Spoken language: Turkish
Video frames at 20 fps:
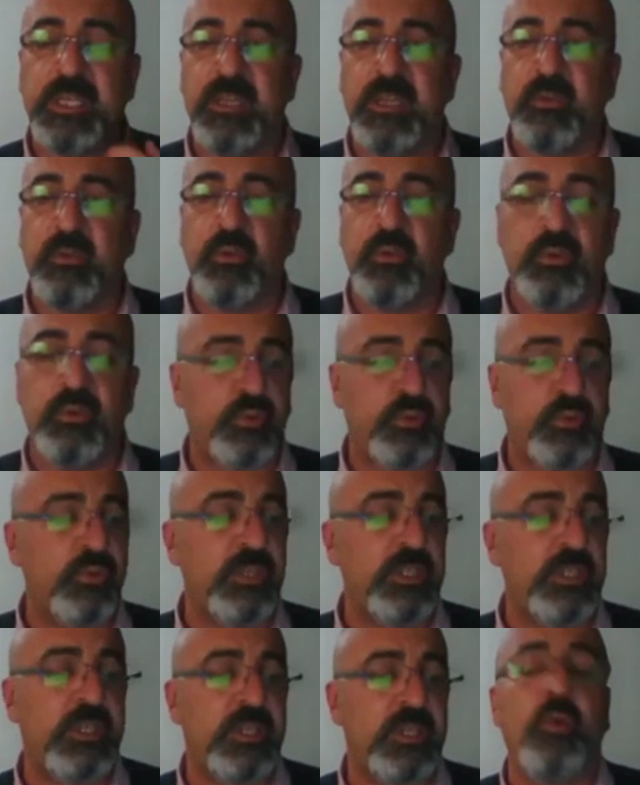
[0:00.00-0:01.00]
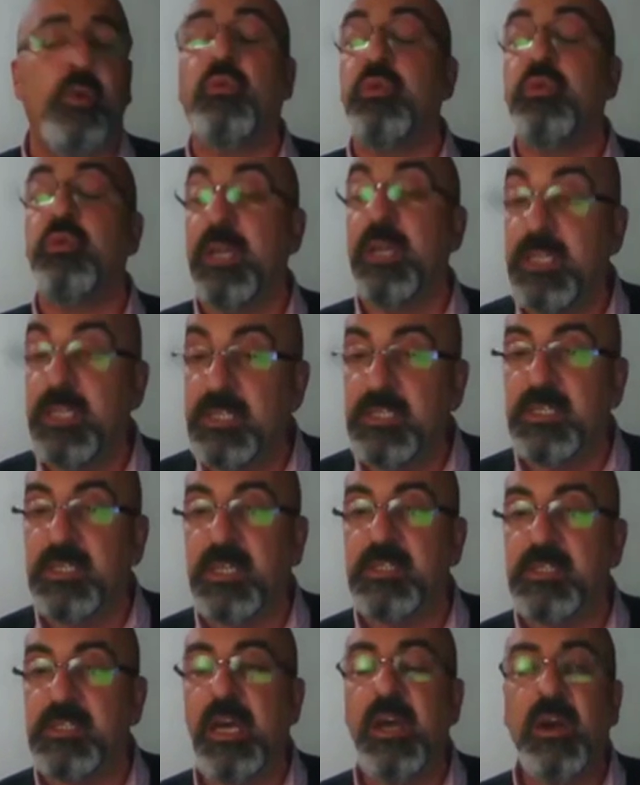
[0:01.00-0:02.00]
gerekiyor çünkü işte okula
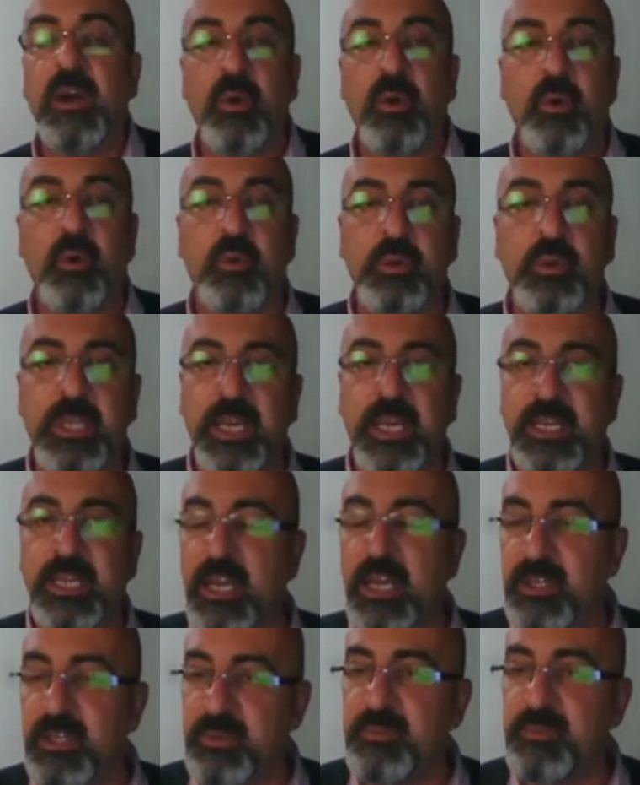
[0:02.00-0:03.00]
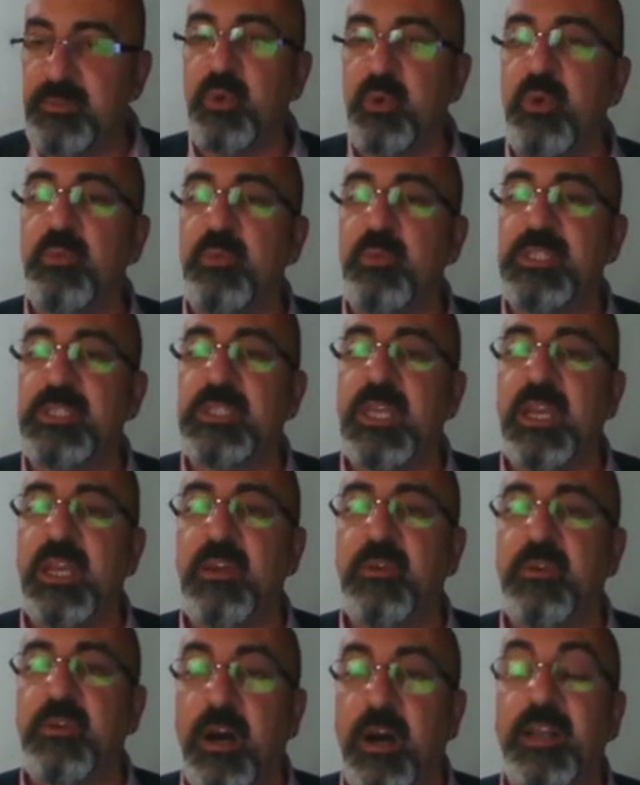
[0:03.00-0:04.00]
gideceğiz. Okulda enerjimiz olması
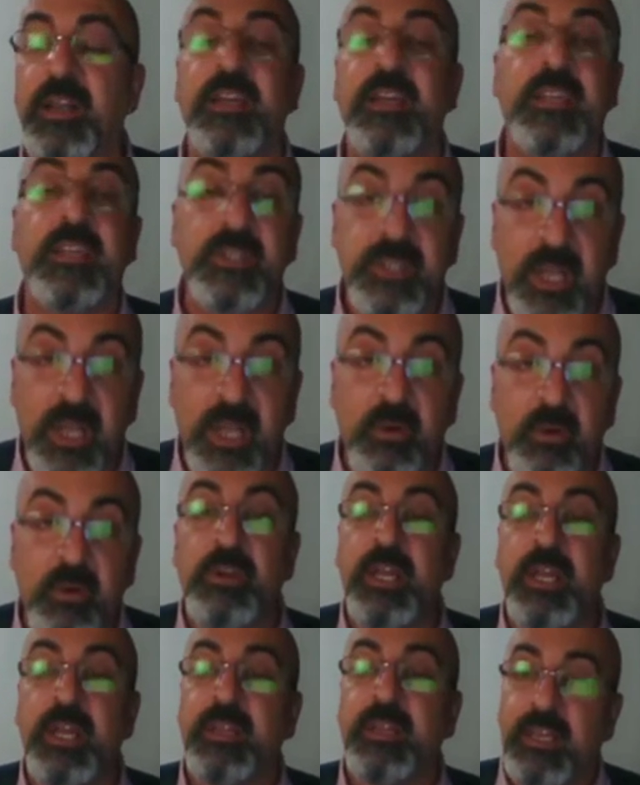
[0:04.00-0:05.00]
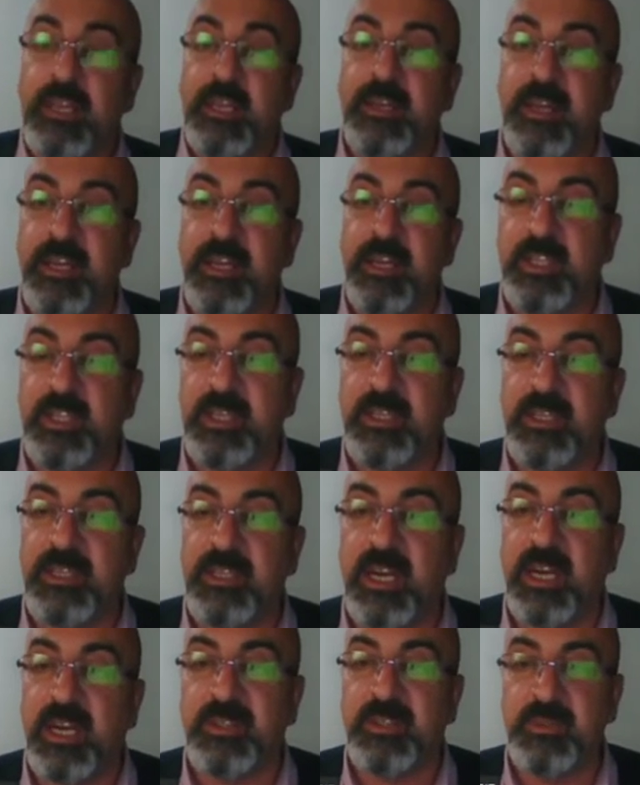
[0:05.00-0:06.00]
gerekiyor. Arkadaşlarla oynarken enerjiye
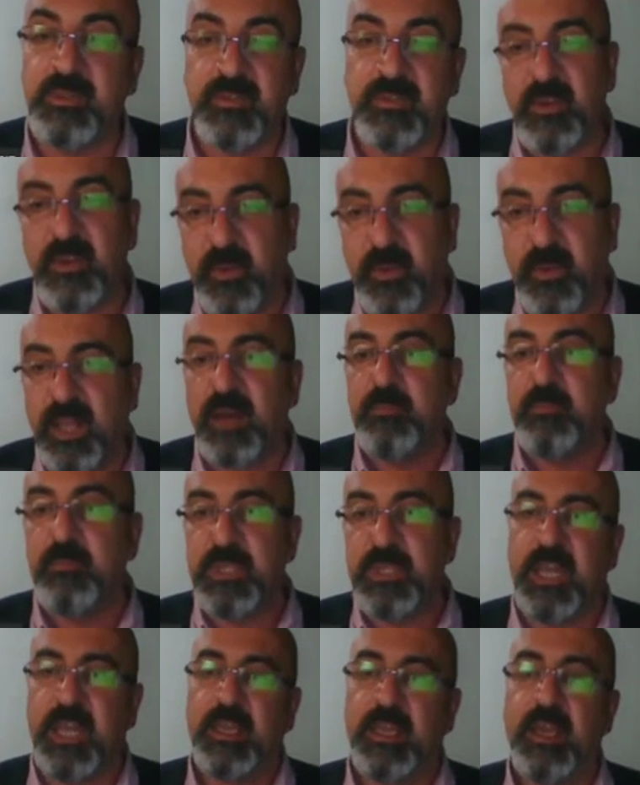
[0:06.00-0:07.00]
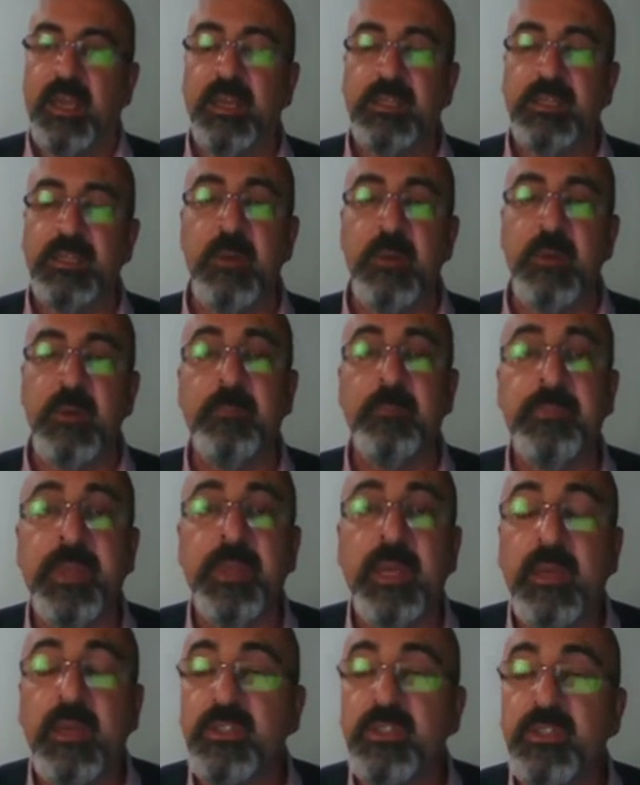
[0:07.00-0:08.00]
ihtiyacımız var falan bir şey. Tamam.
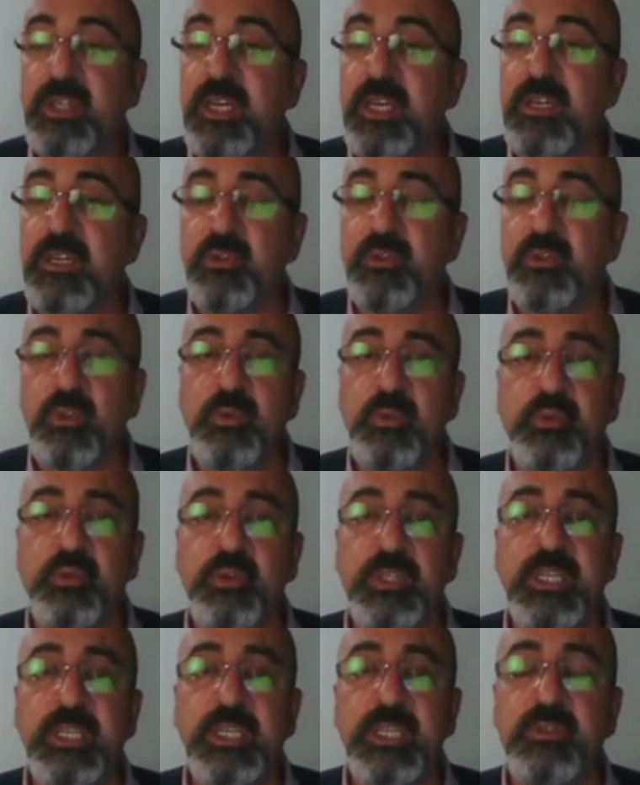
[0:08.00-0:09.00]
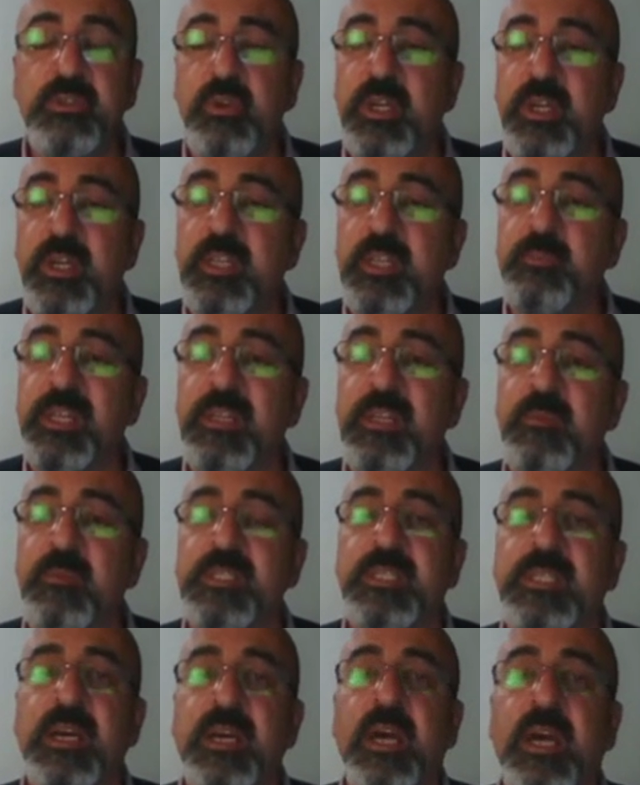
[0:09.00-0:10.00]
Şeyi hatırlıyor musunuz? İngilizce öğretmenleri
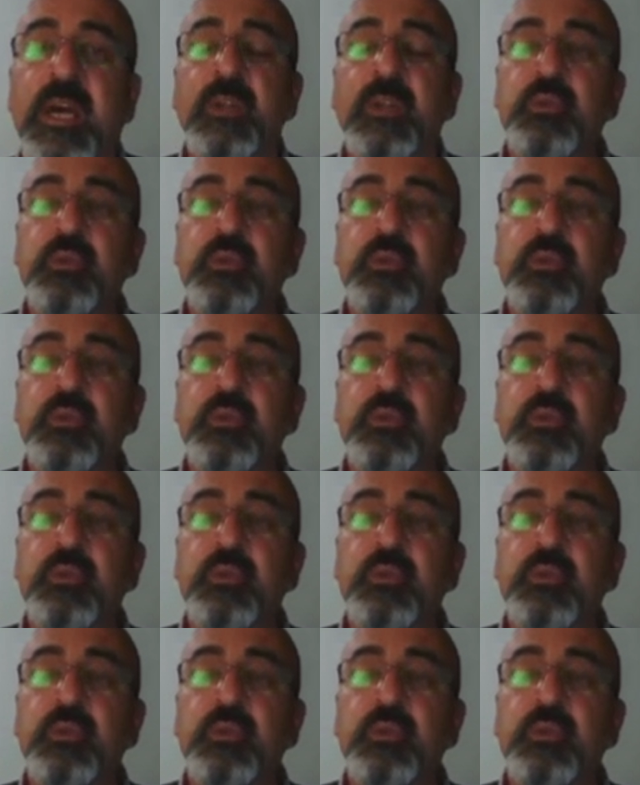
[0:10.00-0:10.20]
mesela